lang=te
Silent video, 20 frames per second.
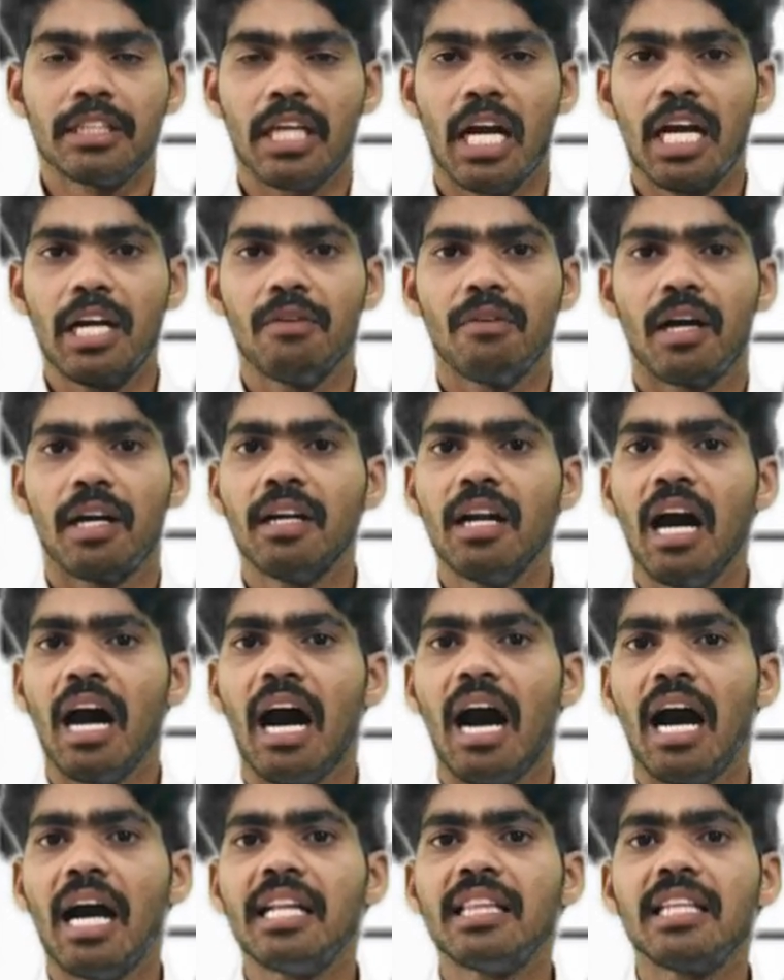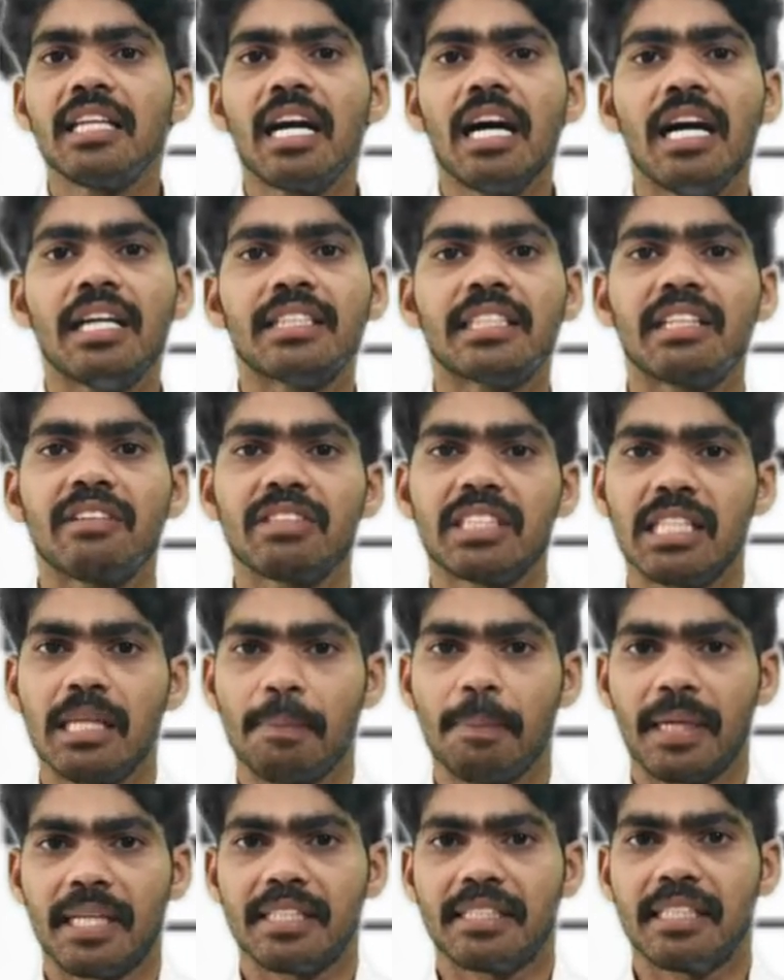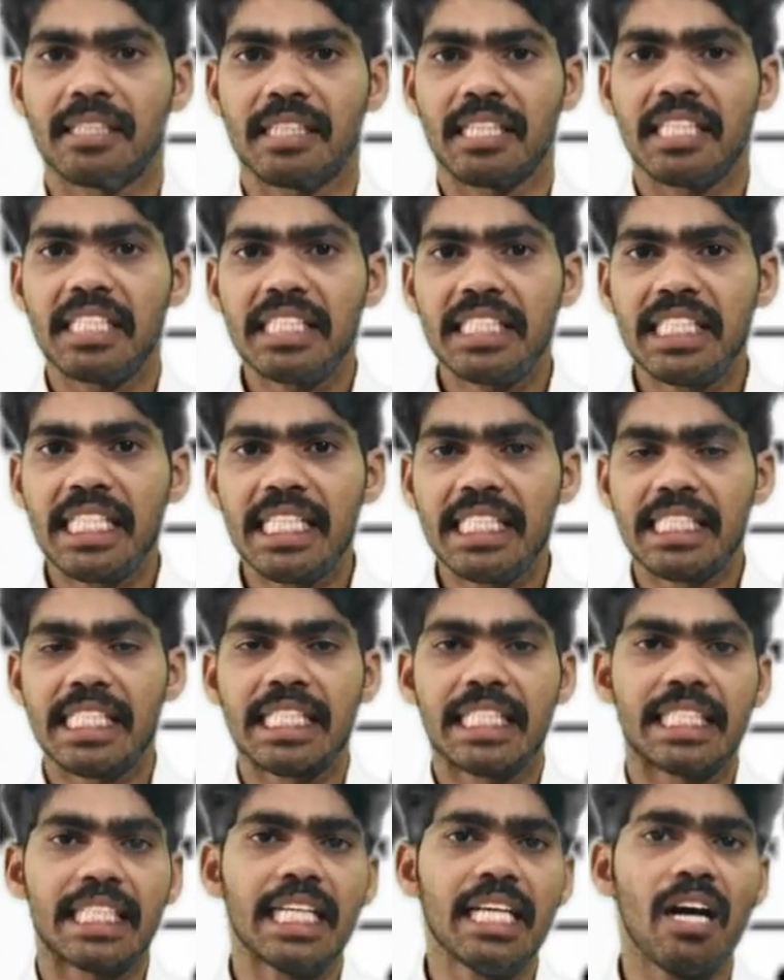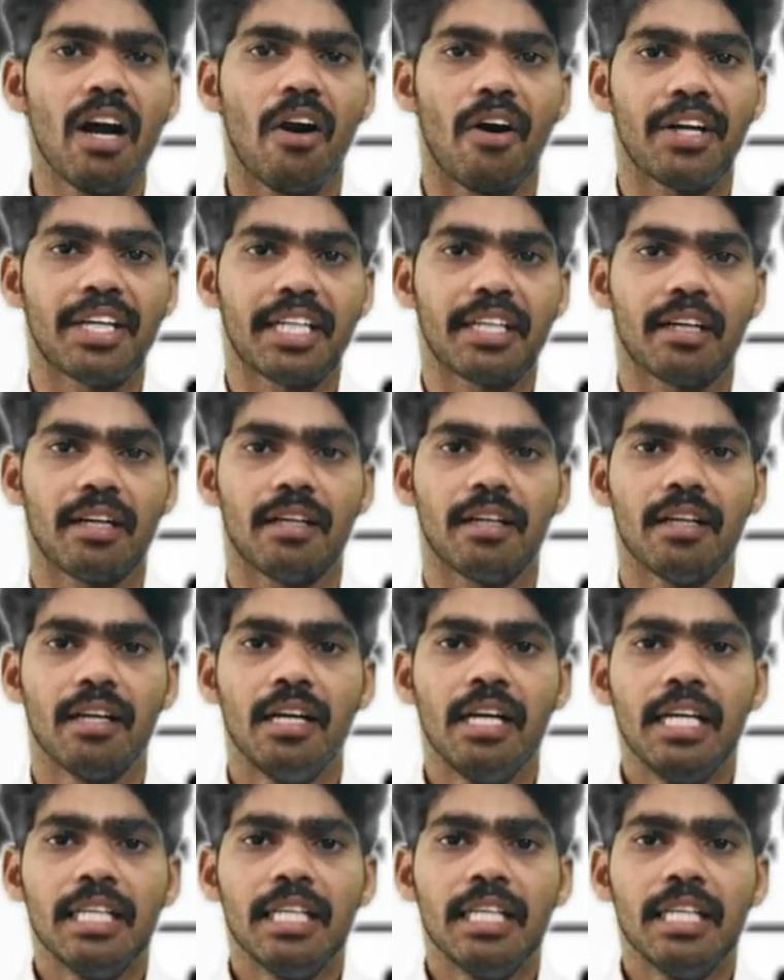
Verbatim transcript: థర్డ్ వన్ ఆర్థిక అత్యవసర పరిస్థితి త్రీ సిక్స్టీ ఆర్టికల్